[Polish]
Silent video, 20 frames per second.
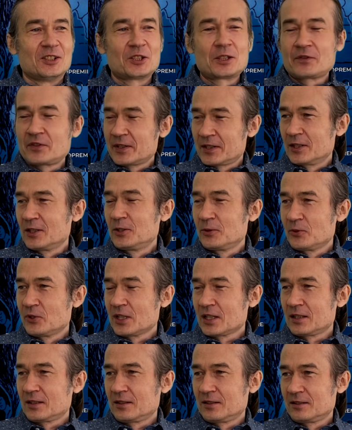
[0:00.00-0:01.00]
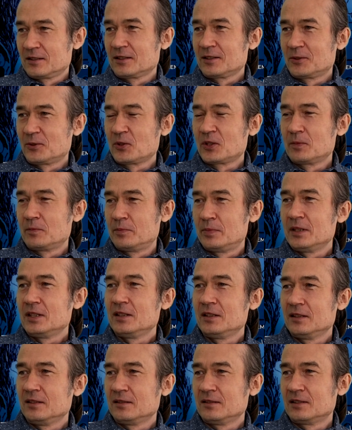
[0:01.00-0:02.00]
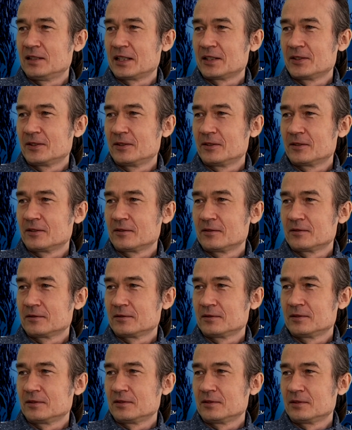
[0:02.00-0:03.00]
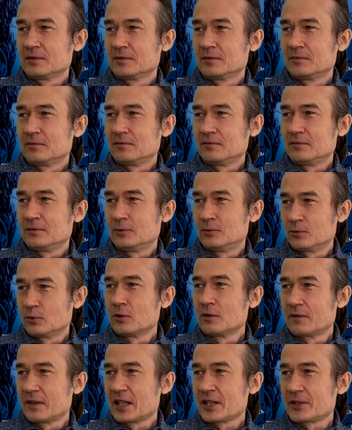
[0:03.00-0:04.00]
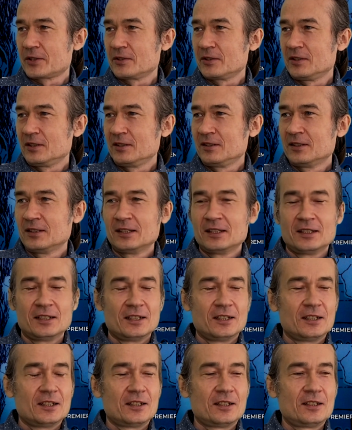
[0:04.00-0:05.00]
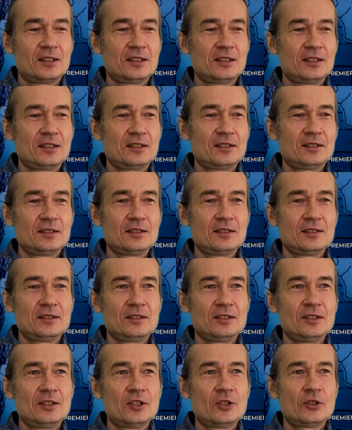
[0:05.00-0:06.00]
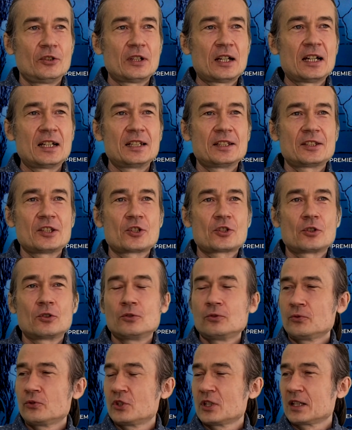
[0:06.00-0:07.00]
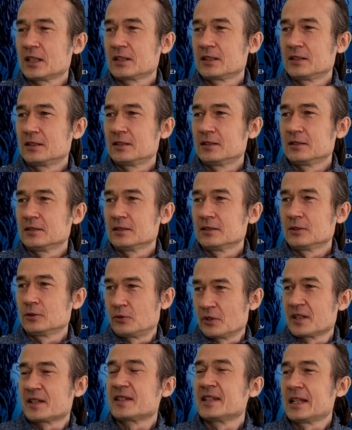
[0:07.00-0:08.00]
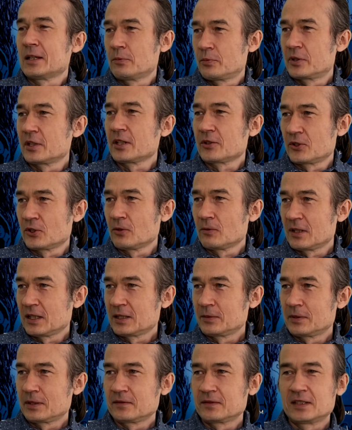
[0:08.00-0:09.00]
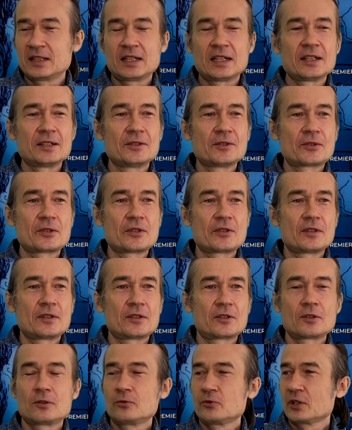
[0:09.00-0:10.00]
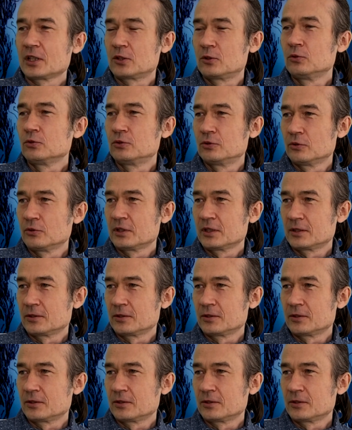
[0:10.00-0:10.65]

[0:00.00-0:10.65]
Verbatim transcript: o tych wszystkich ludziach, e, którzy byli dla niego długoważni. No, ale też o ludziach, których znał, przyjaciołach, prawda? A jednocześnie też o ludziach kultury,